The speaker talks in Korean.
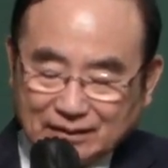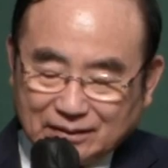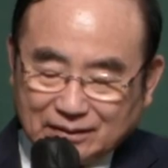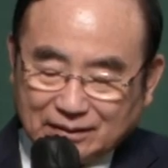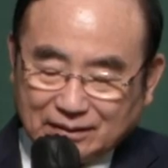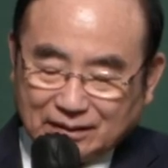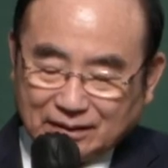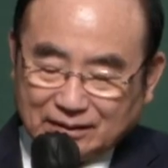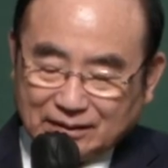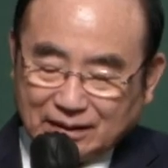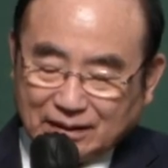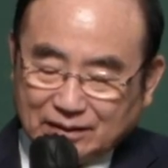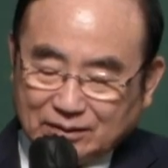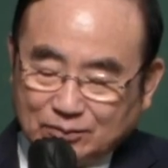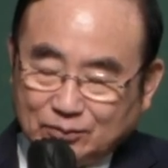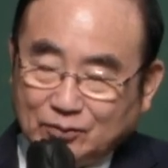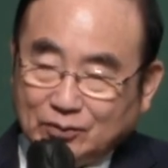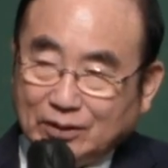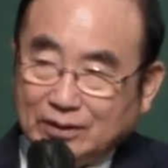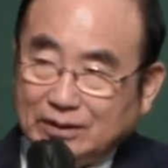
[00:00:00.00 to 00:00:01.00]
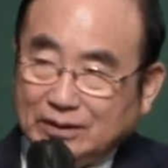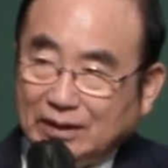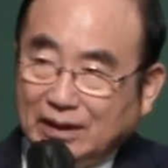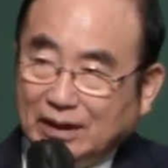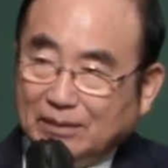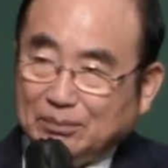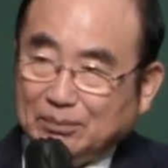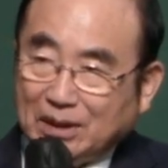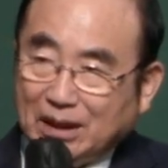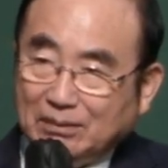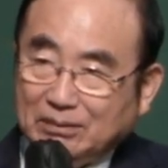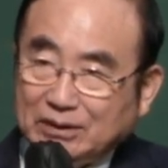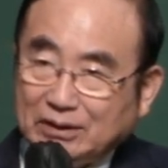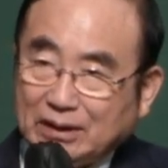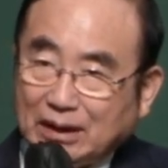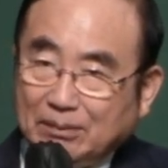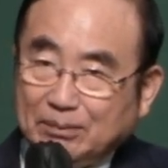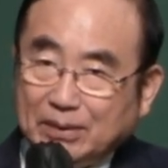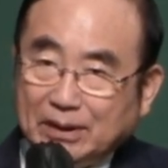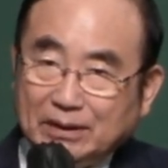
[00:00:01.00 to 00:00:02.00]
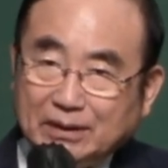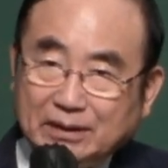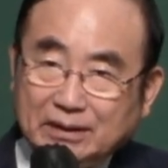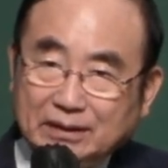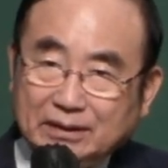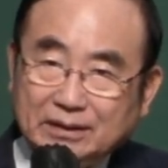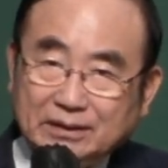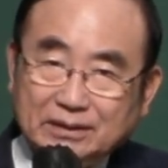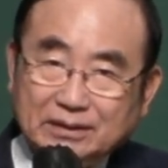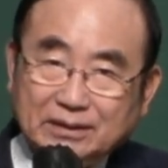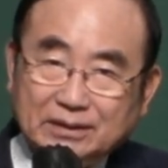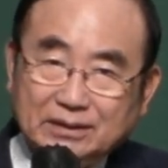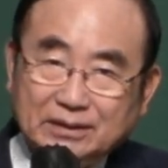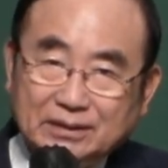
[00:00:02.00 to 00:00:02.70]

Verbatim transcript: 그까지 핸드폰에다 내 마음을 다 뺏긴 거예요.